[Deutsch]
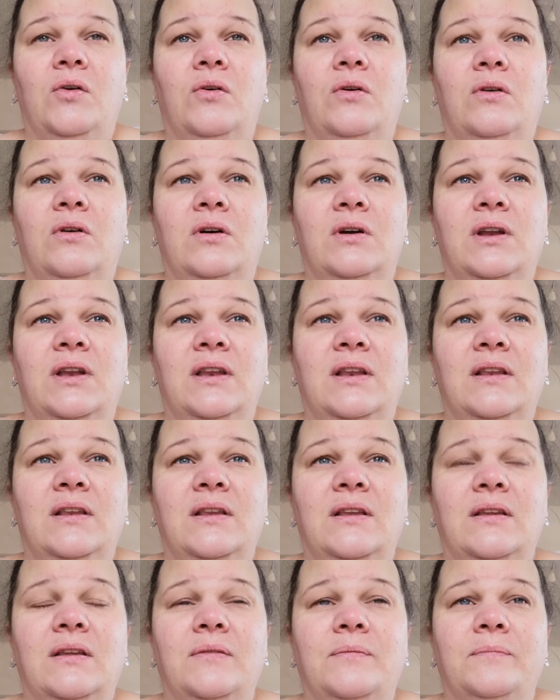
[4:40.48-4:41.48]

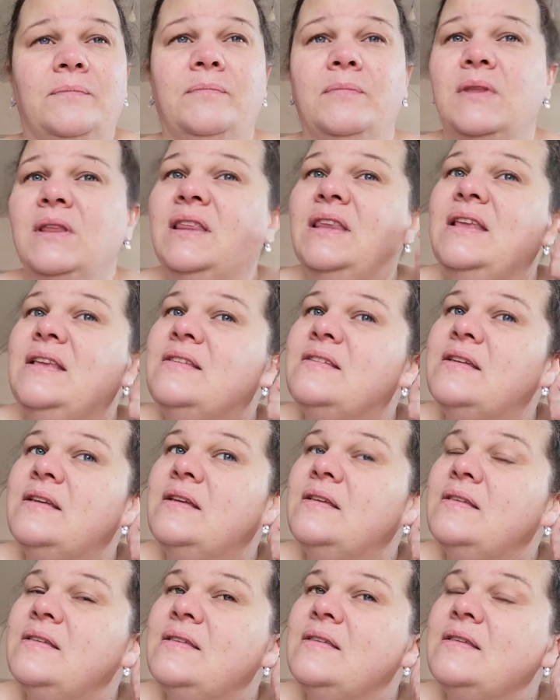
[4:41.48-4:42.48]
Und
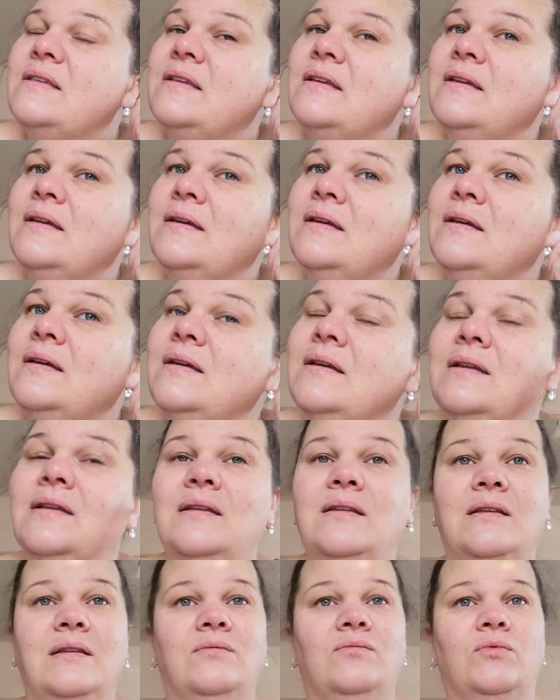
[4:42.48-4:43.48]
dieses
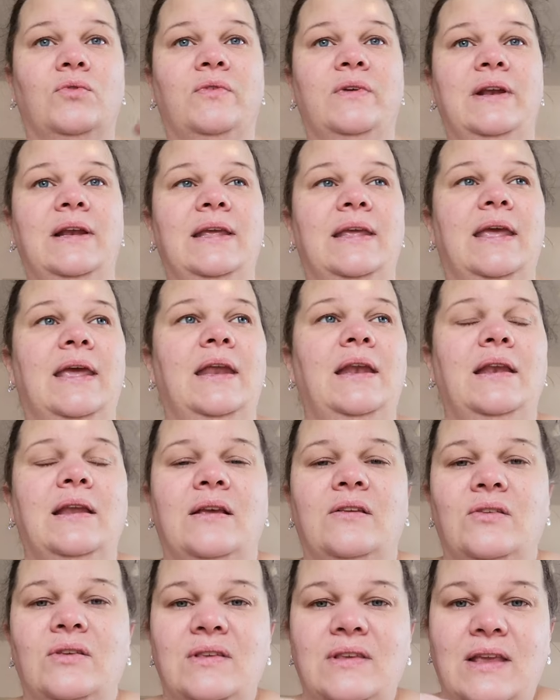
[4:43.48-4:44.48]
wo will ich hin?
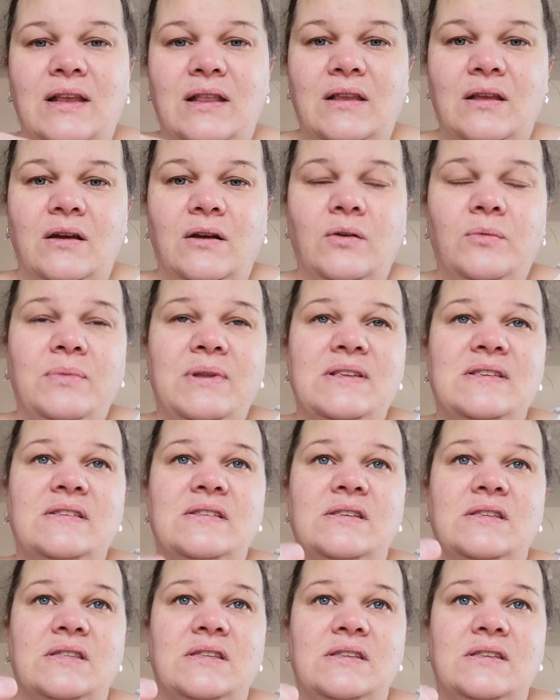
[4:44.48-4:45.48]
Also es geht darum,
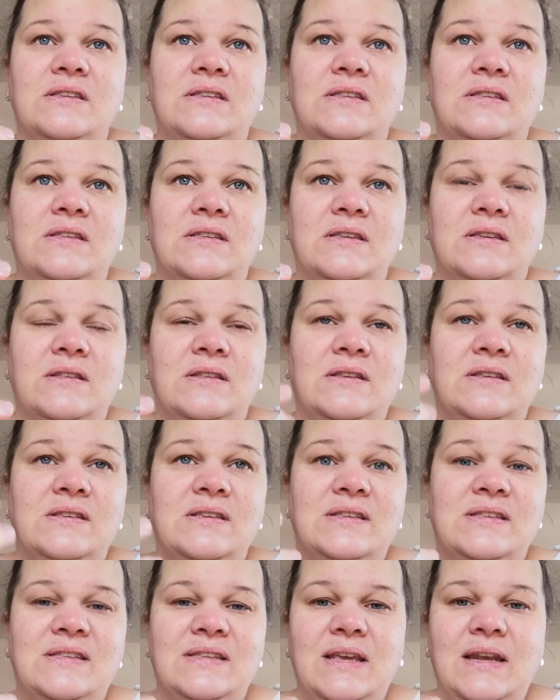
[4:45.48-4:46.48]
dieses, dieses,
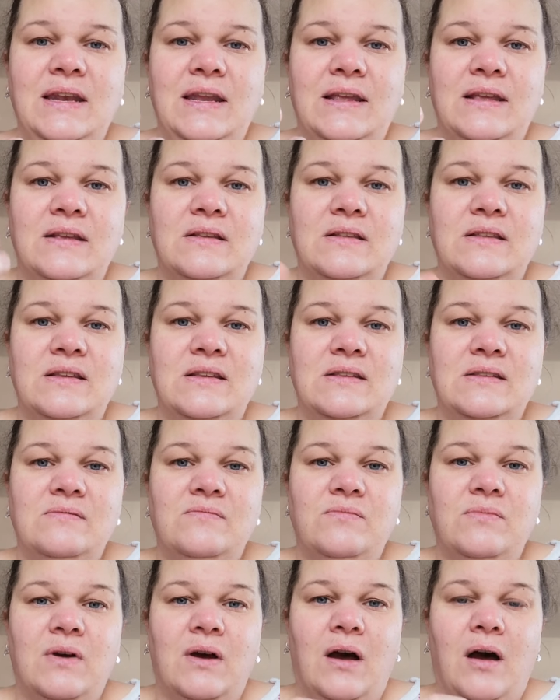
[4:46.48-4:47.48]
diese Sinne,
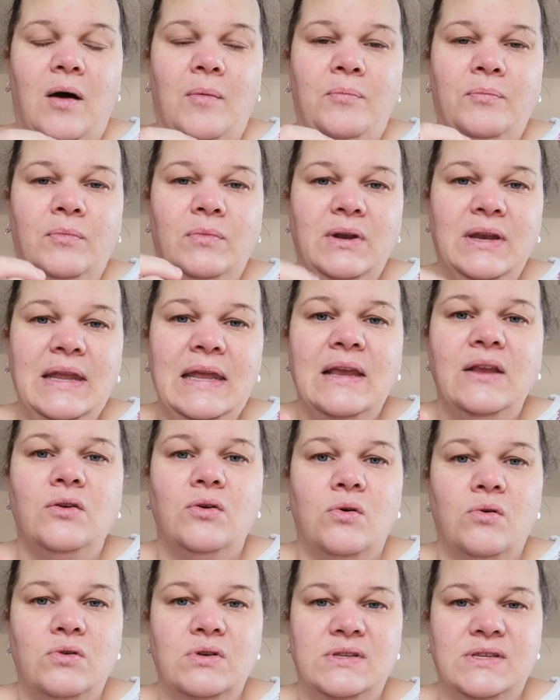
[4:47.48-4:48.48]
die haben
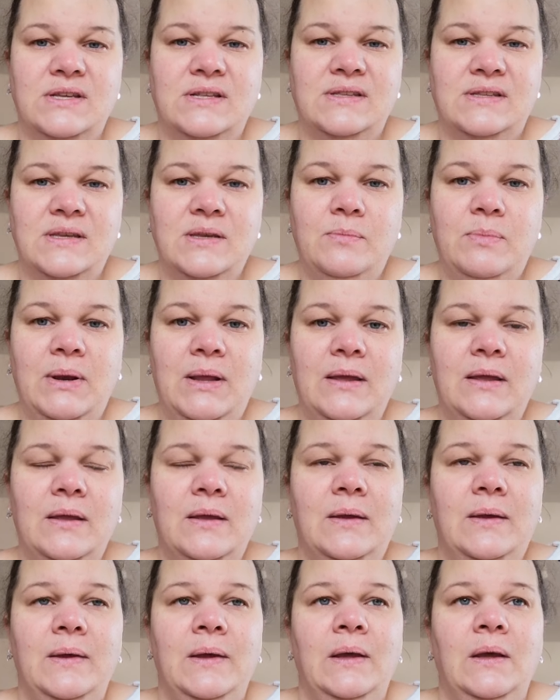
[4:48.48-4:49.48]
nicht hochsensible,
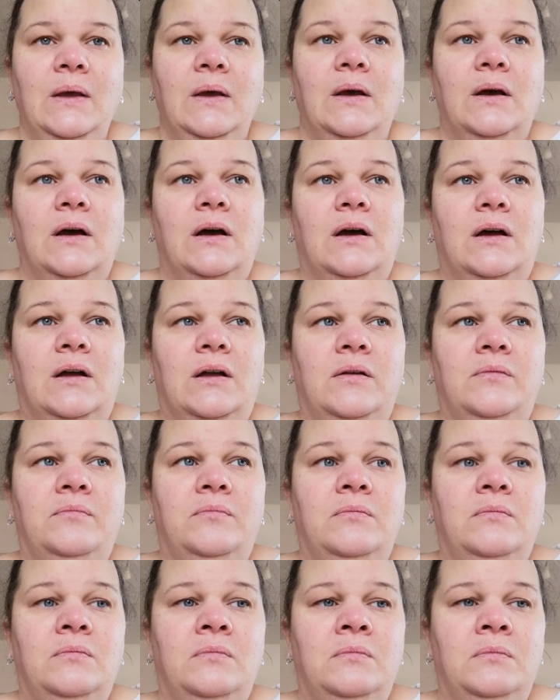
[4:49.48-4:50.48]

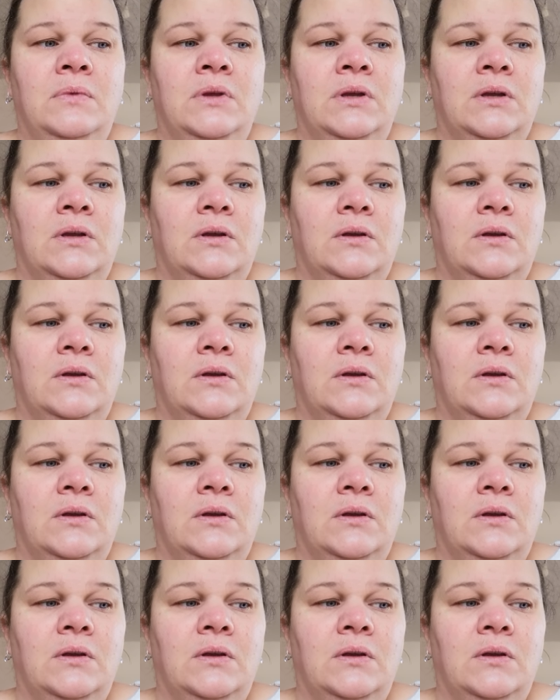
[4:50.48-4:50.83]
ähm,